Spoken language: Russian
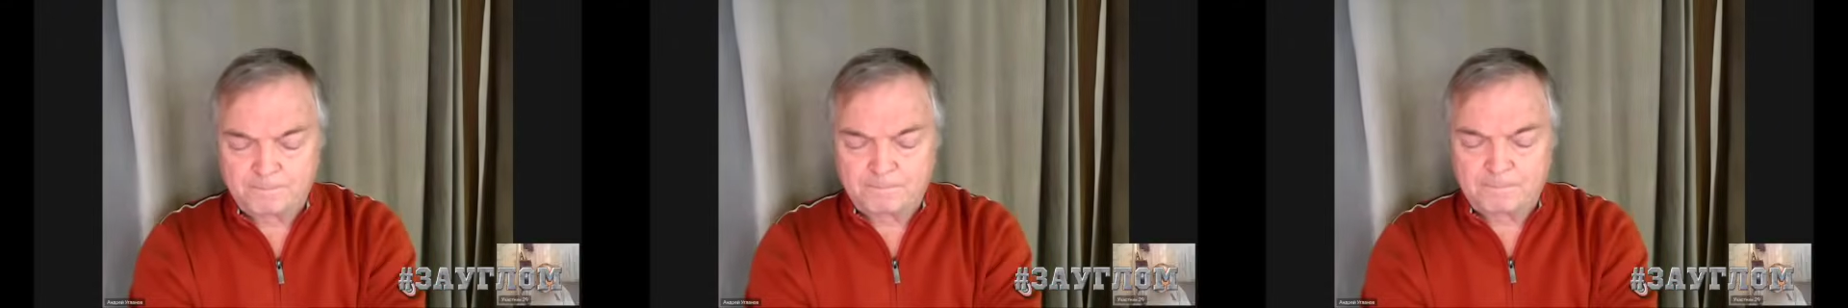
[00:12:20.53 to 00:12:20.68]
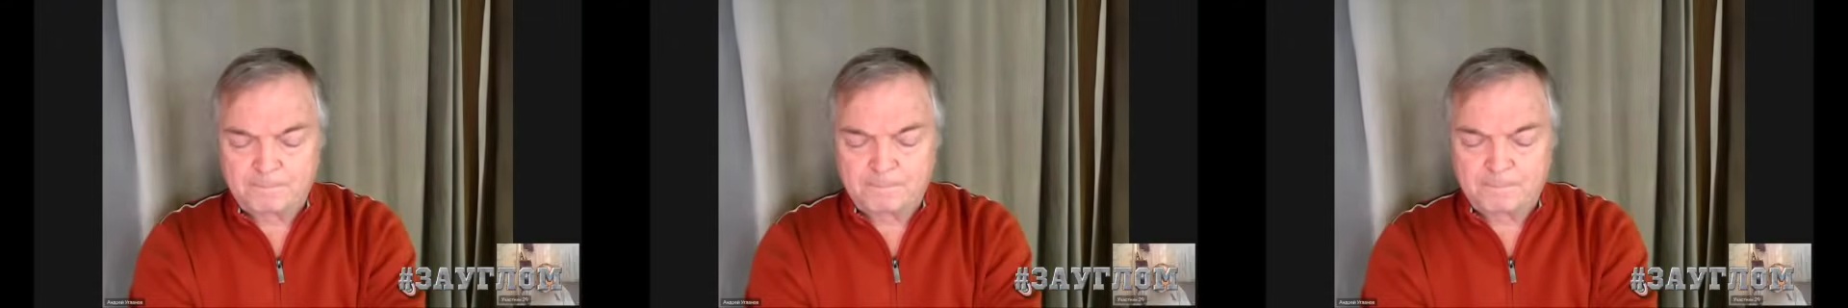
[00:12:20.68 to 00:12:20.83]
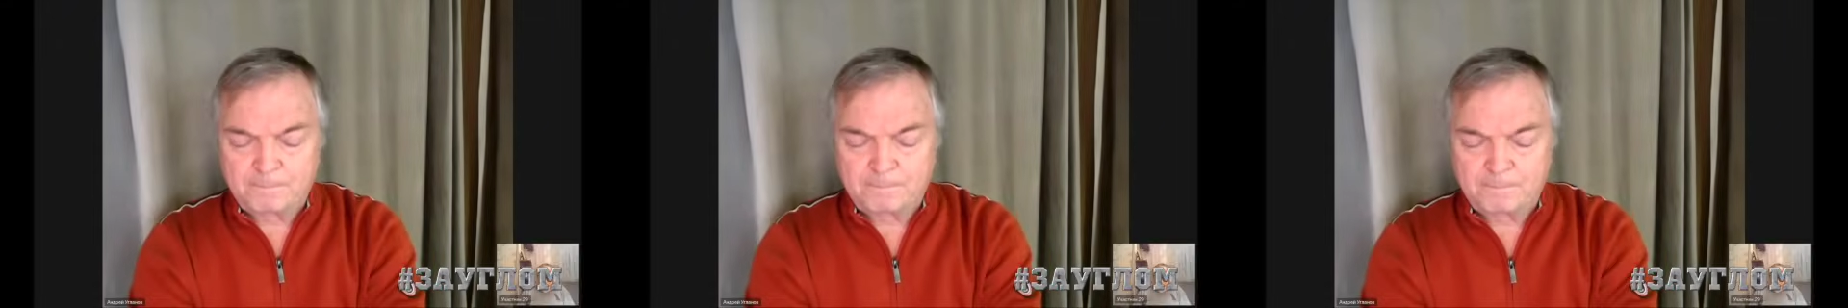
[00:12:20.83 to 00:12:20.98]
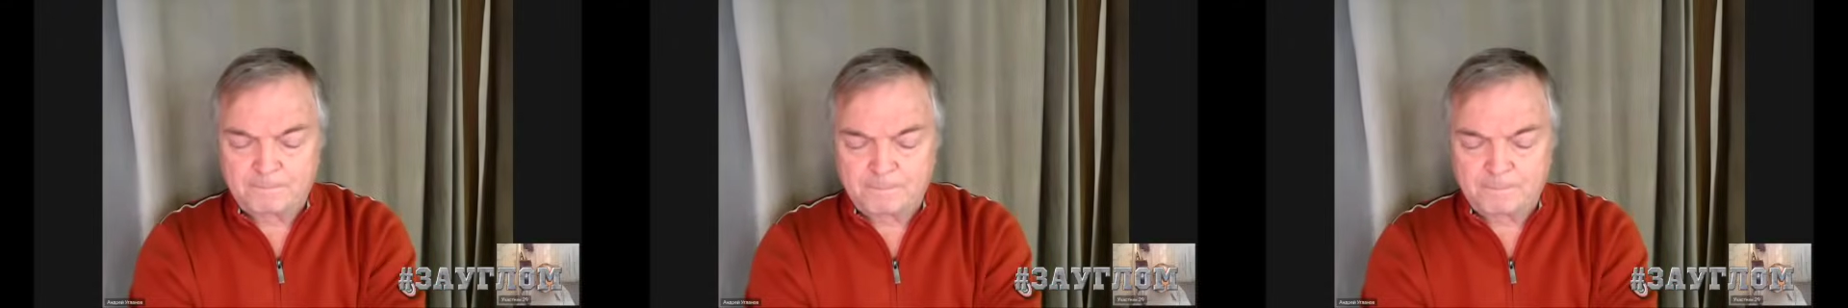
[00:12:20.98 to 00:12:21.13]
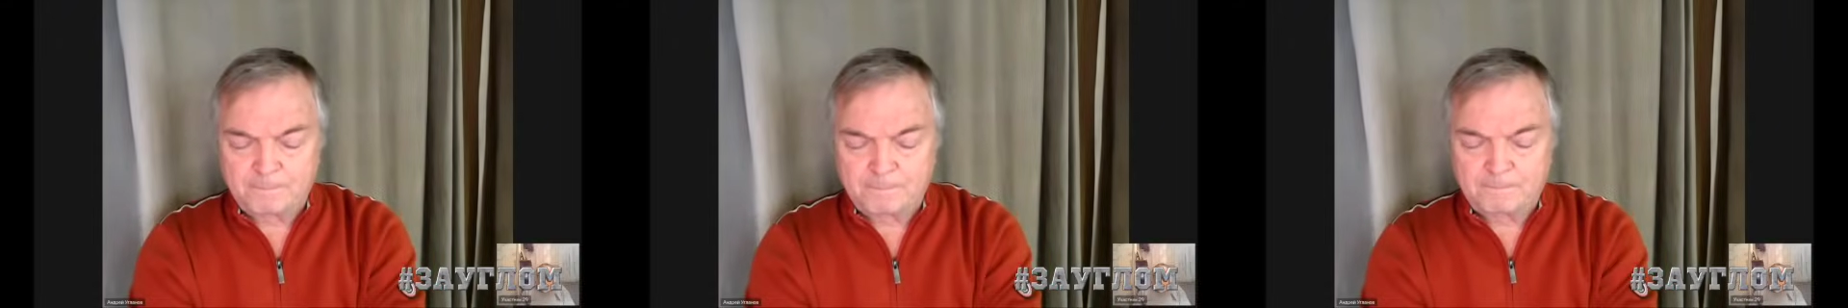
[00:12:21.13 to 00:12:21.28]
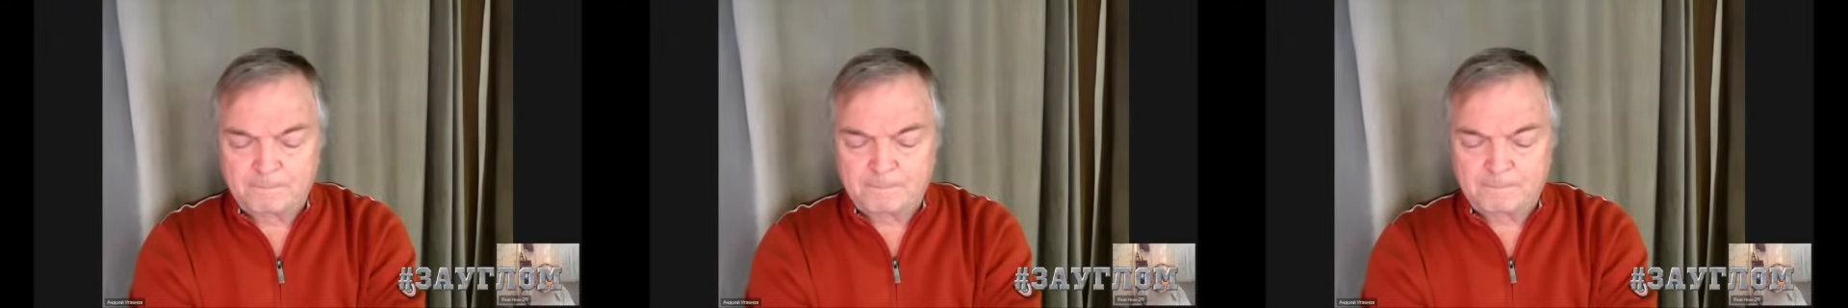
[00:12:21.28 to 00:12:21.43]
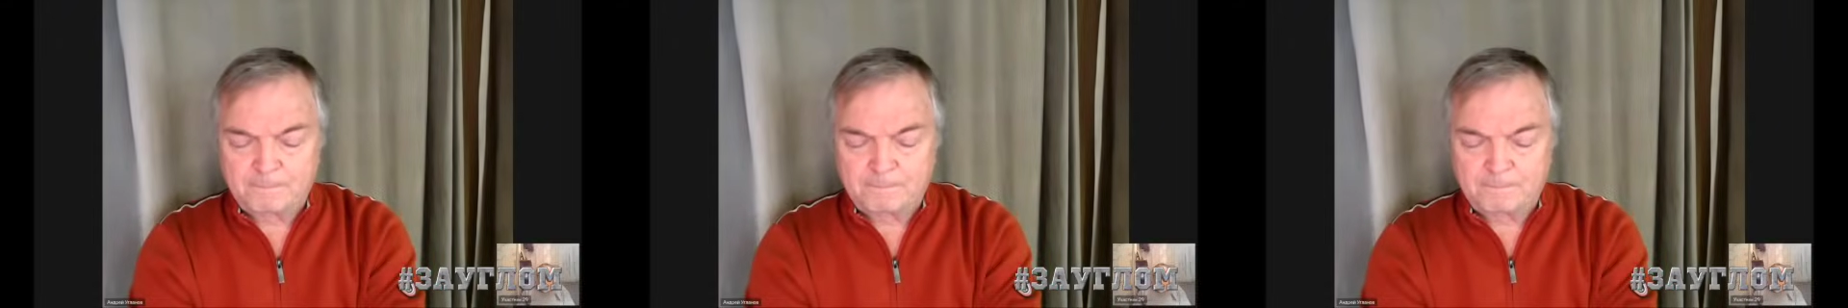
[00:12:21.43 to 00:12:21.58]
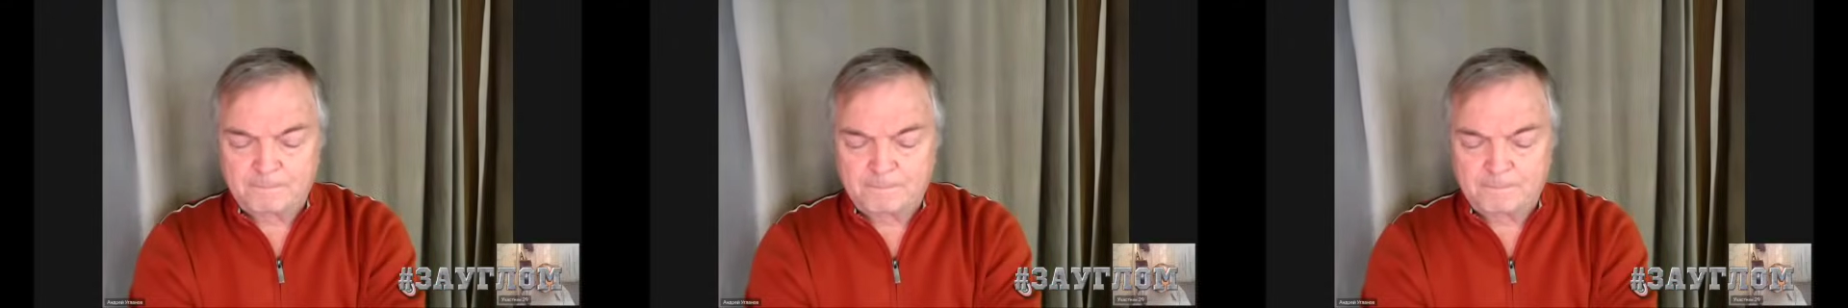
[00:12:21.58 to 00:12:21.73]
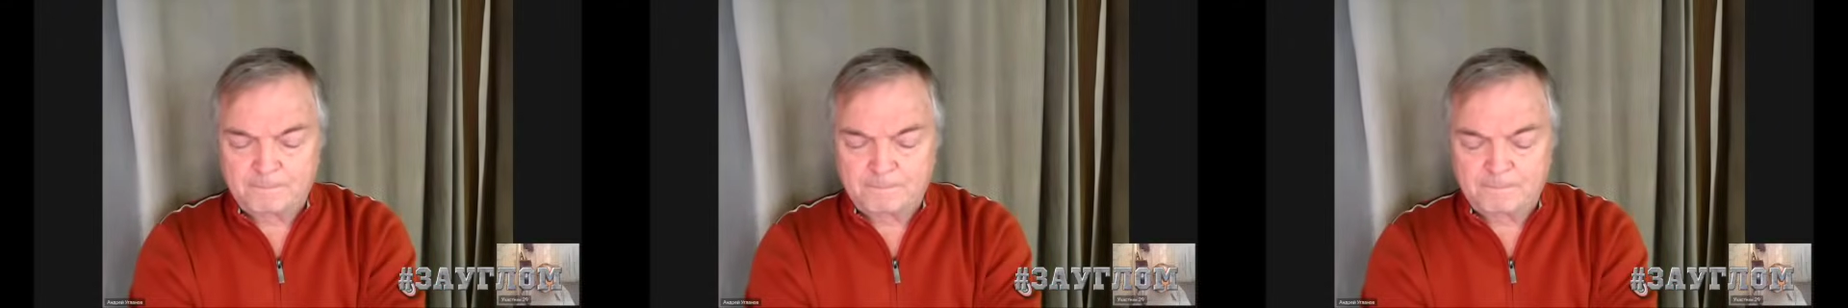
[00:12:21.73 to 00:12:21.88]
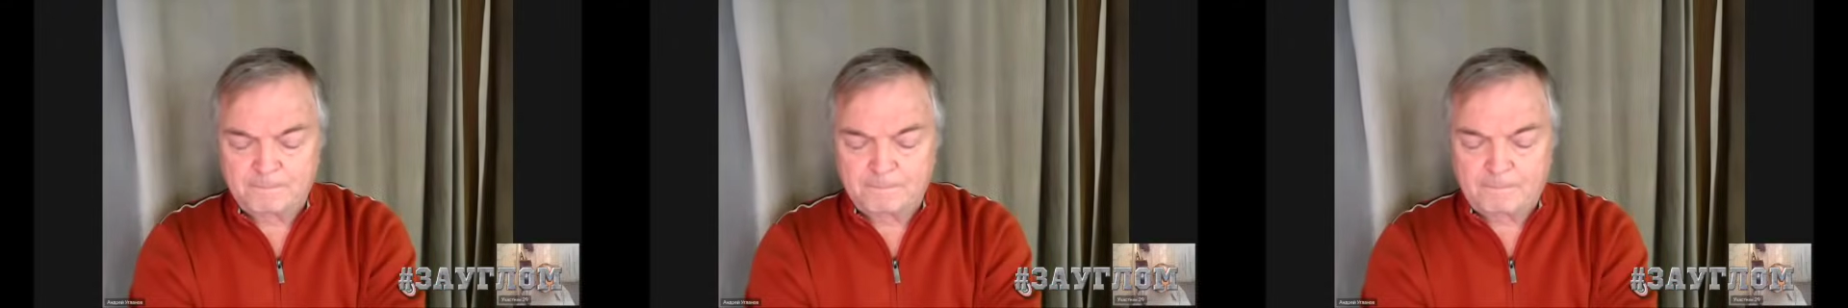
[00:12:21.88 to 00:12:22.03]
Нельзя
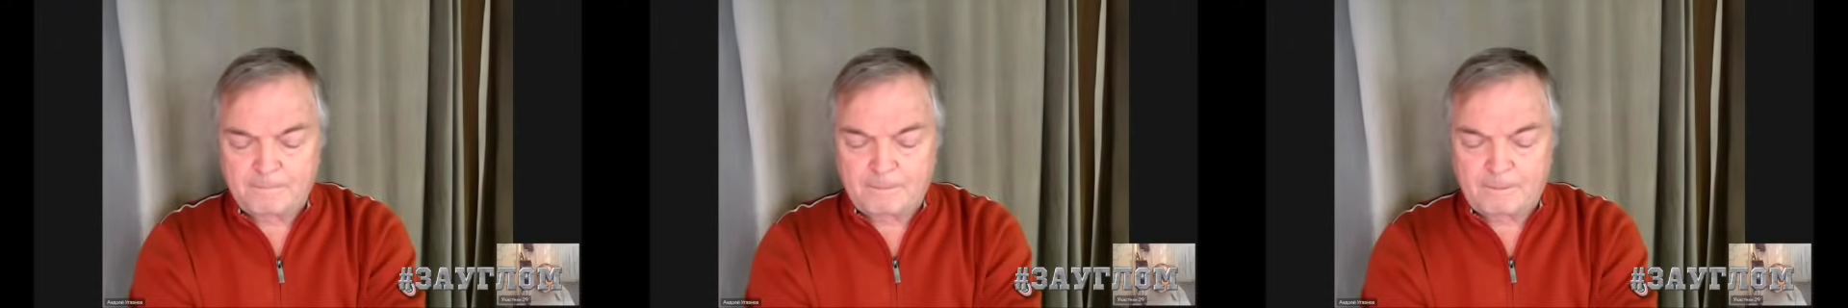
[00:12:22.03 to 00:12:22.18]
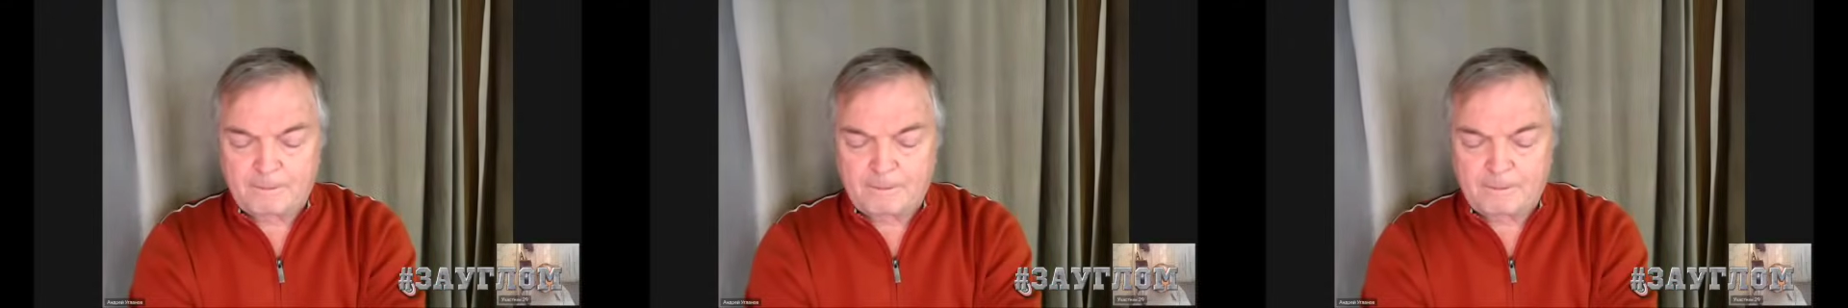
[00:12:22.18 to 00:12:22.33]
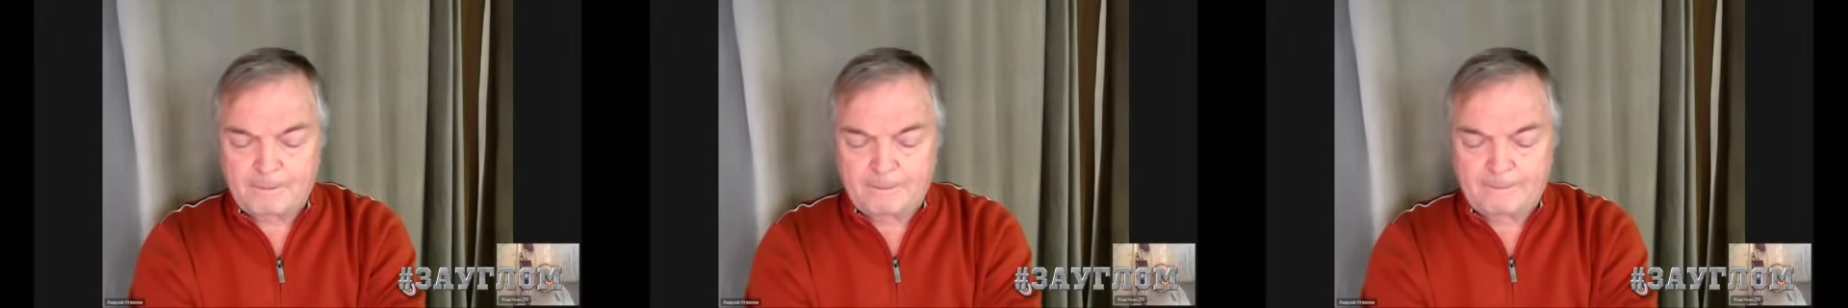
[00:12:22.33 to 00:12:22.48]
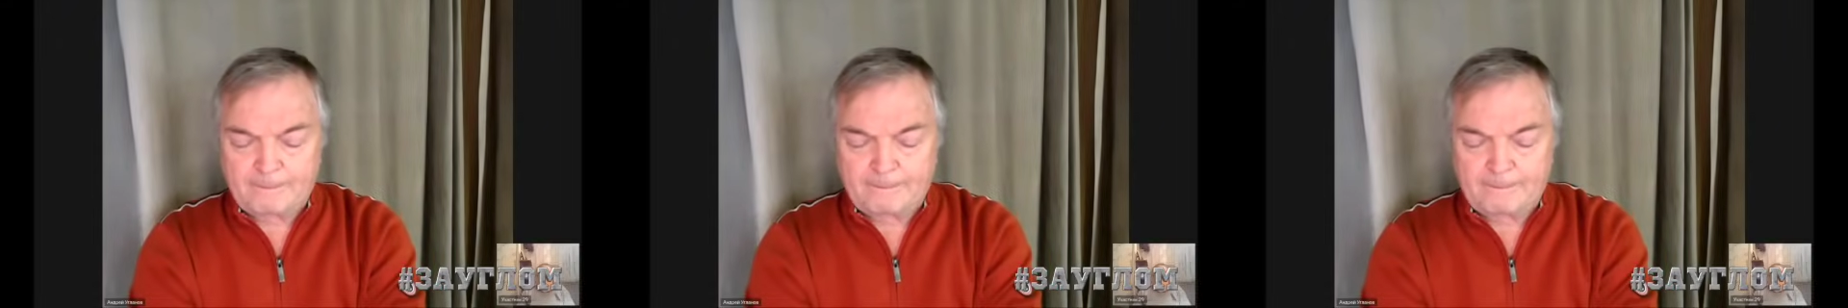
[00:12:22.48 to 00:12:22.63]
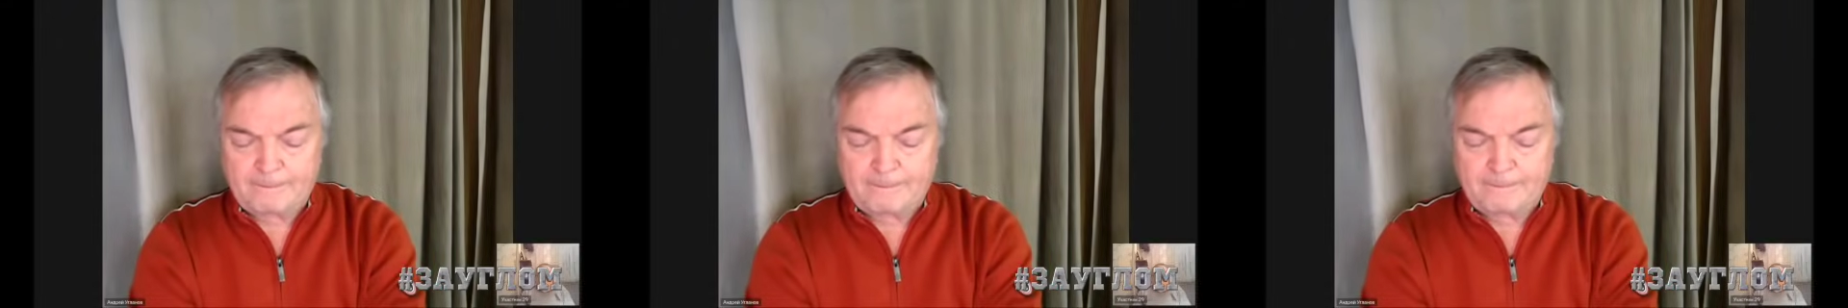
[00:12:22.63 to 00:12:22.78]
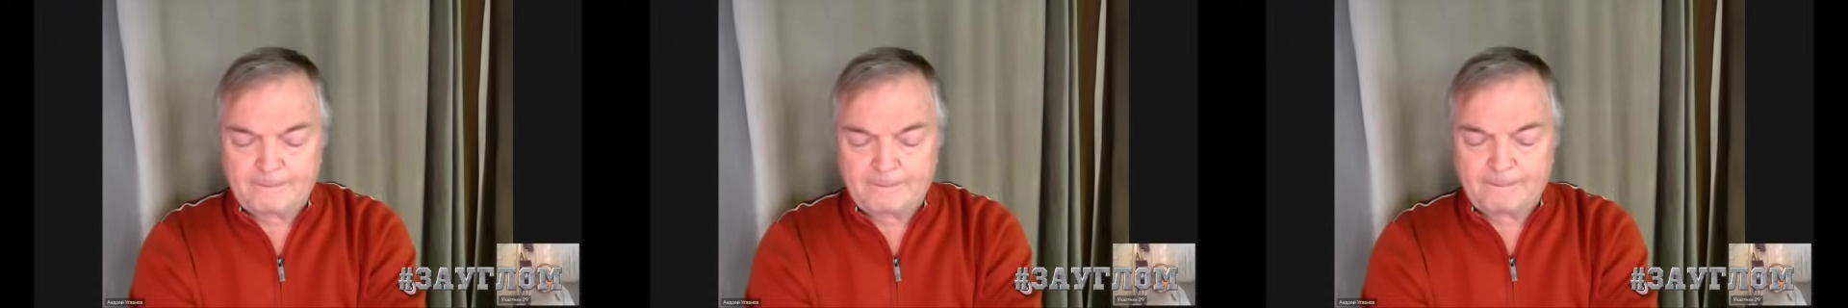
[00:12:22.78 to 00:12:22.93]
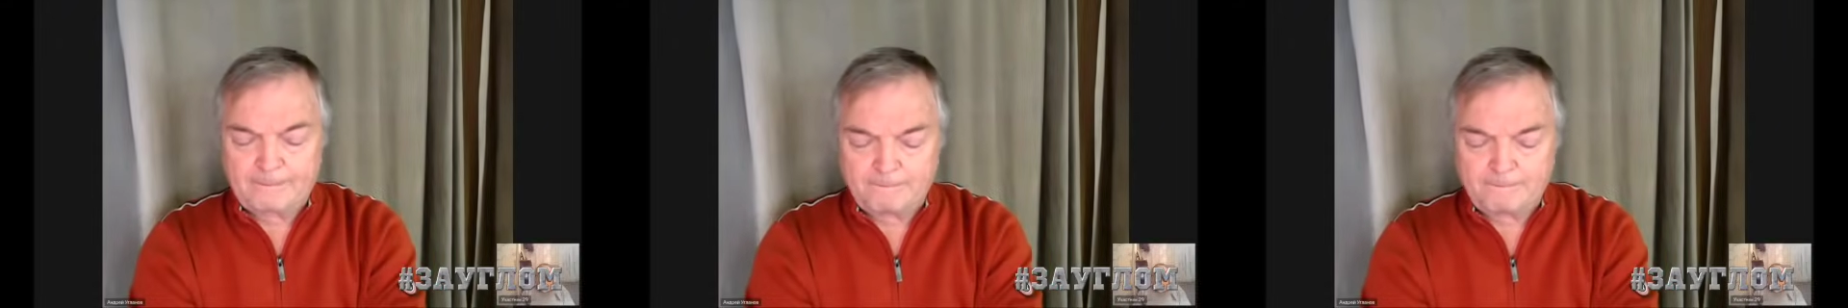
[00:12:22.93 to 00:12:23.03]
судить только по широте.